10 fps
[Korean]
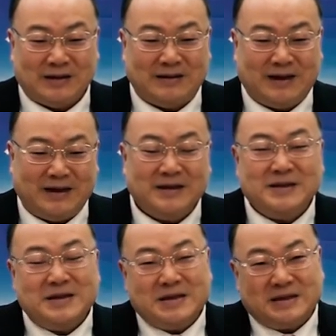근데
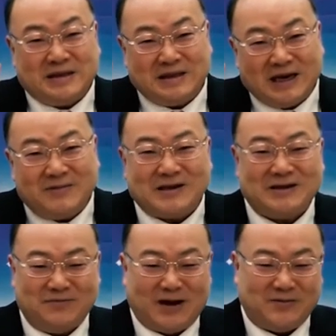기가
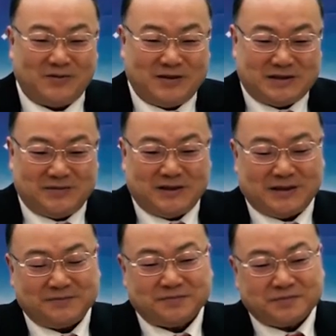막힌 방법이
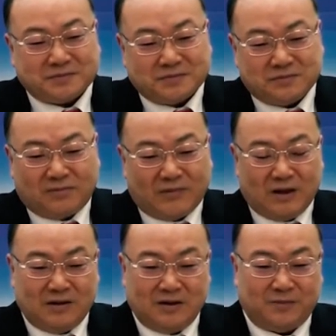있습니다.
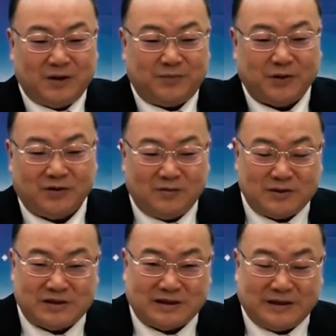옆에 표를
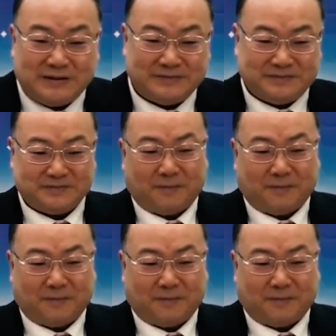보실까요?